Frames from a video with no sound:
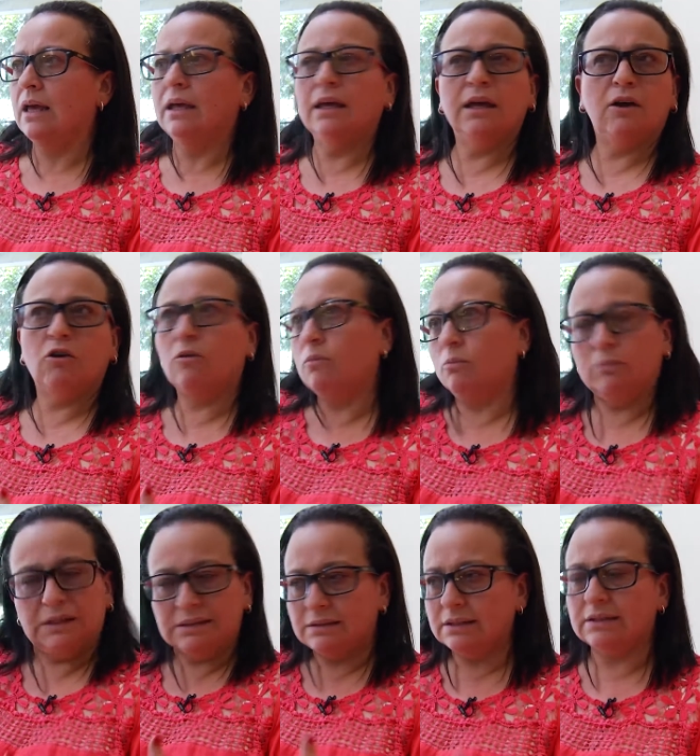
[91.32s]
Y como,
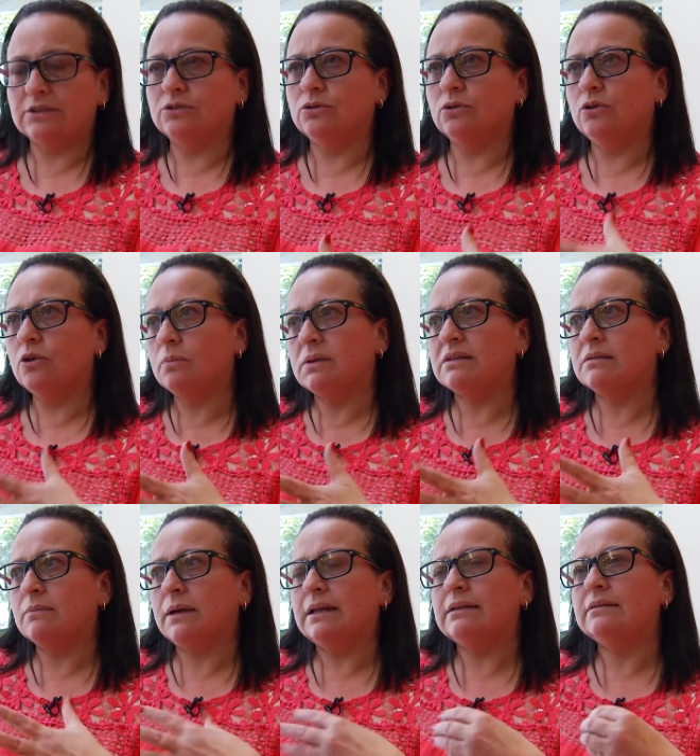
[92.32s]
insisto, lo
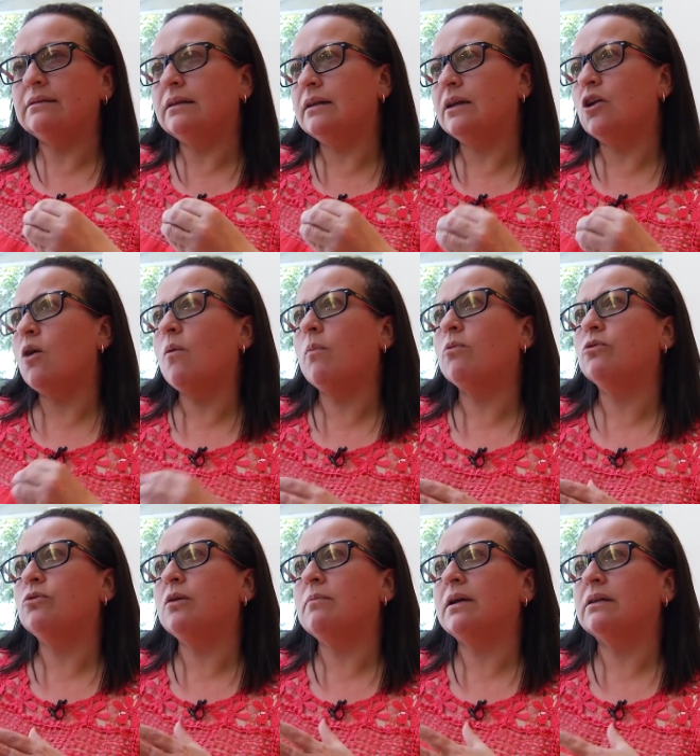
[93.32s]
principal es tener como
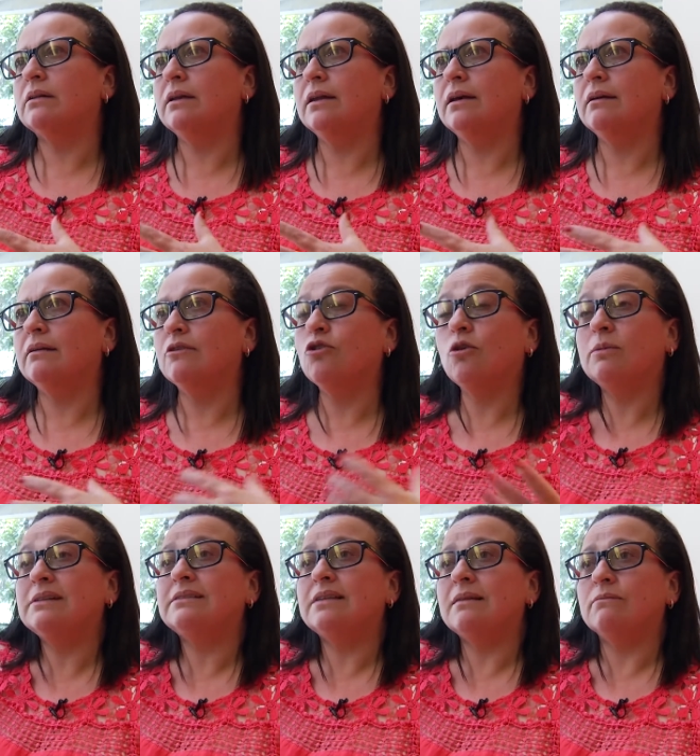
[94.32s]
punto de partida
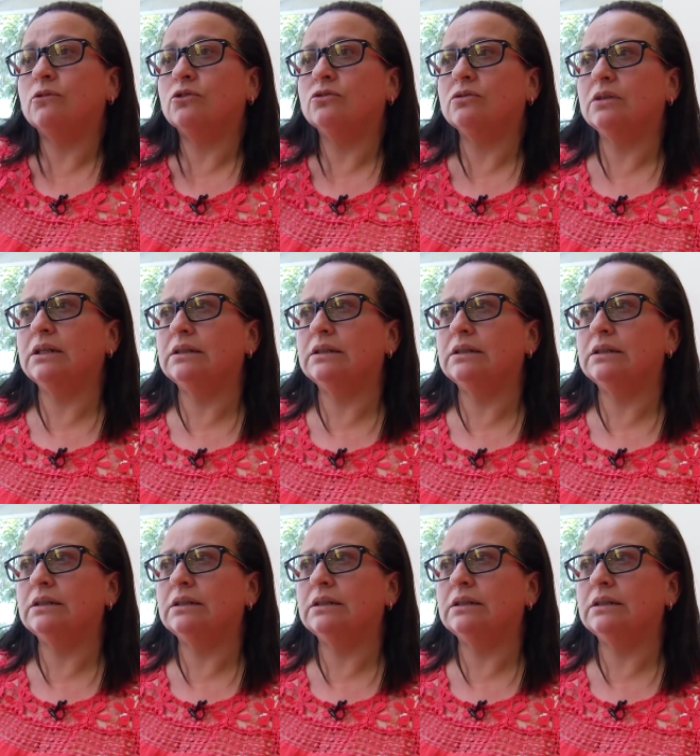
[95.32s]
cómo estamos.